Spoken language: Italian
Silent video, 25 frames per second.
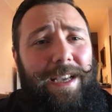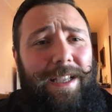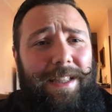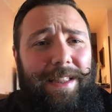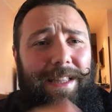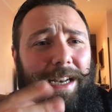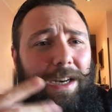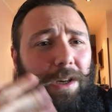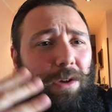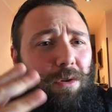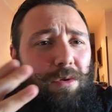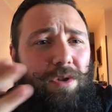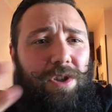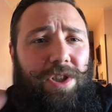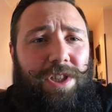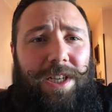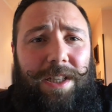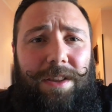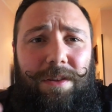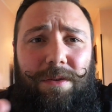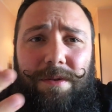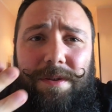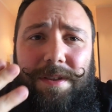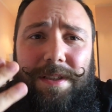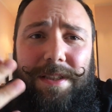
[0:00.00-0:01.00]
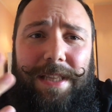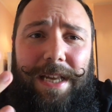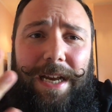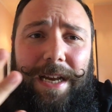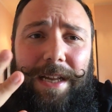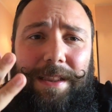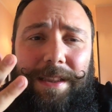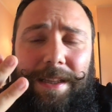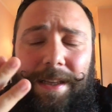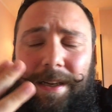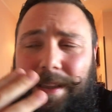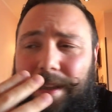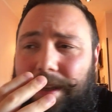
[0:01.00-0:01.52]
dal concetto
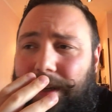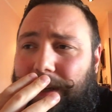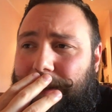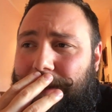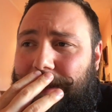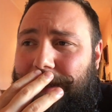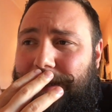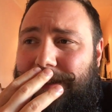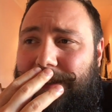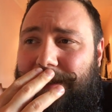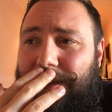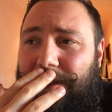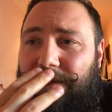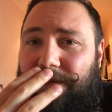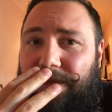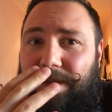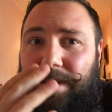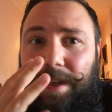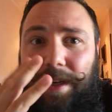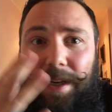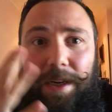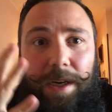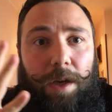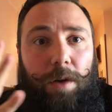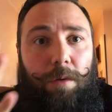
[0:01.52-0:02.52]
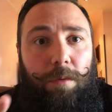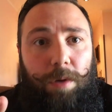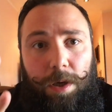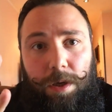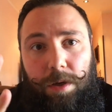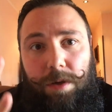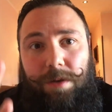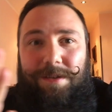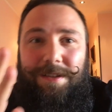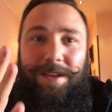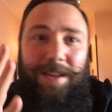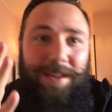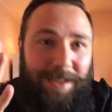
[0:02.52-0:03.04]
standard e andasse a finire in
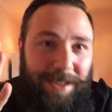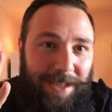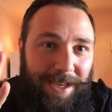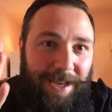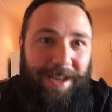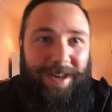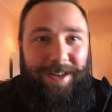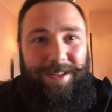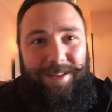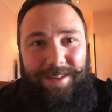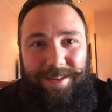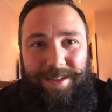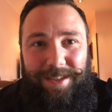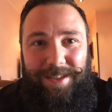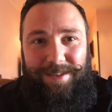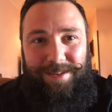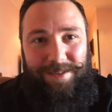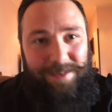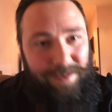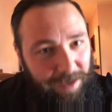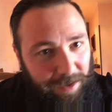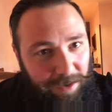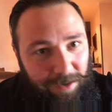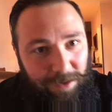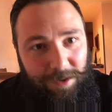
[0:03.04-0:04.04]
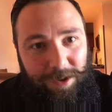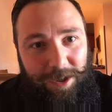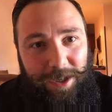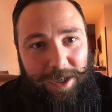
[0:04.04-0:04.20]
qualcosa di artistico,